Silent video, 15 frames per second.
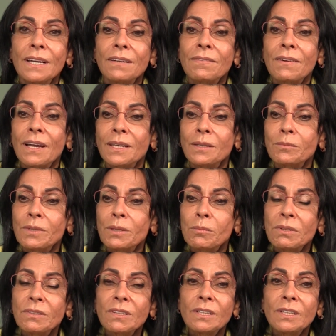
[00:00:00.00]
Efendim
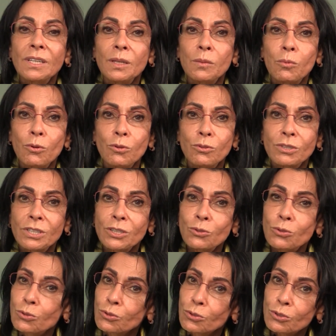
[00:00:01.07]
Ramazan ayı boyunca
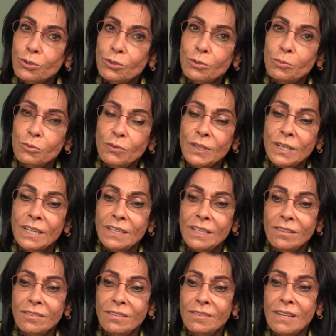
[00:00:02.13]
çok şükür bu
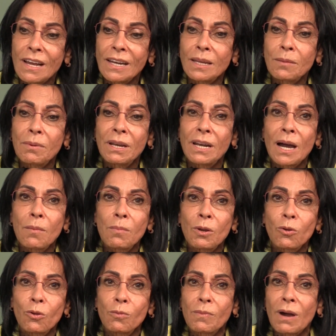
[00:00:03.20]
senede sizlerle
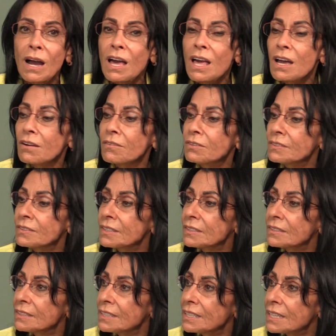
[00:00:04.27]
beraber olma
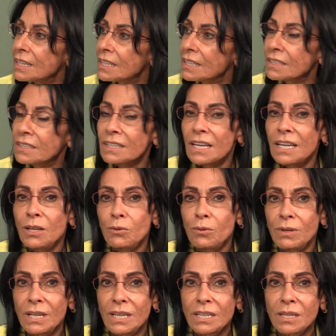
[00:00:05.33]
fırsatını yakaladık
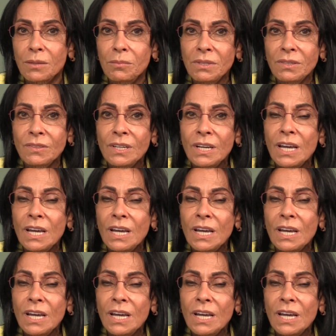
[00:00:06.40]
Eylül'le ikimiz.